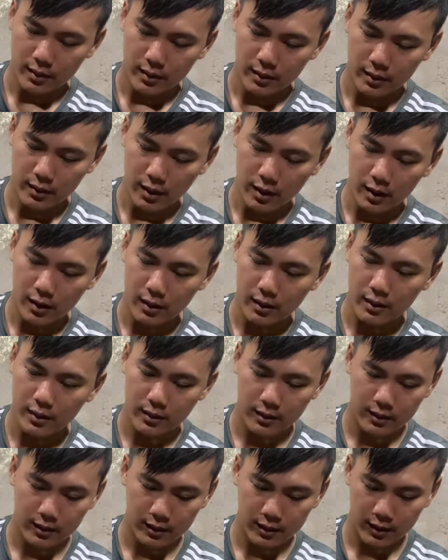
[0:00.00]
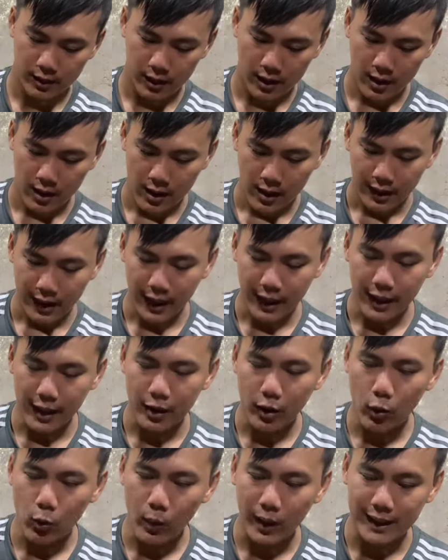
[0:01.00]
Đó. Cây này
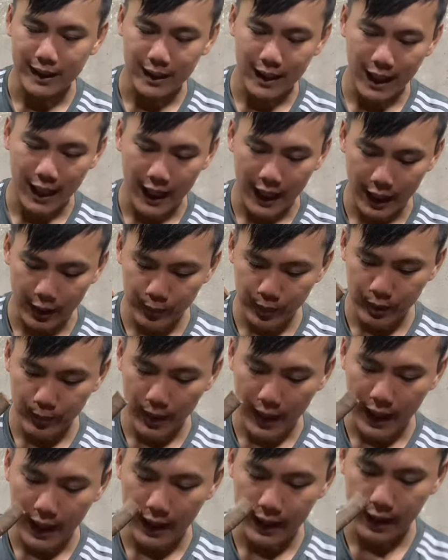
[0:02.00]
có hoành là hai mươi ba